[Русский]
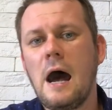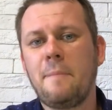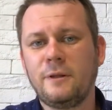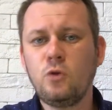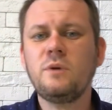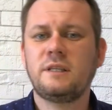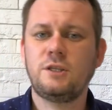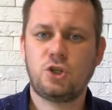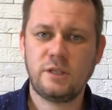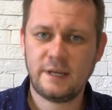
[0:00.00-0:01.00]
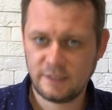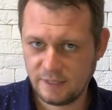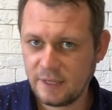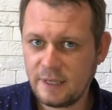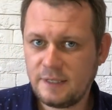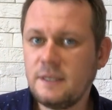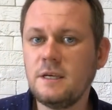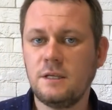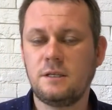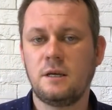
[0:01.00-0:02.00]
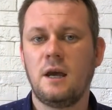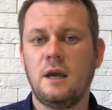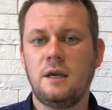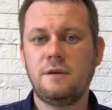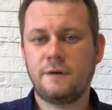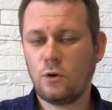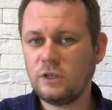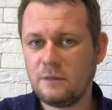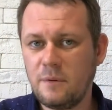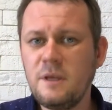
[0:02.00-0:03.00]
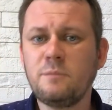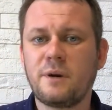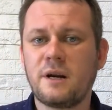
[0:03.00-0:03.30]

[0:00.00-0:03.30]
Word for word: а потом их начинают заносить. И в какой-то момент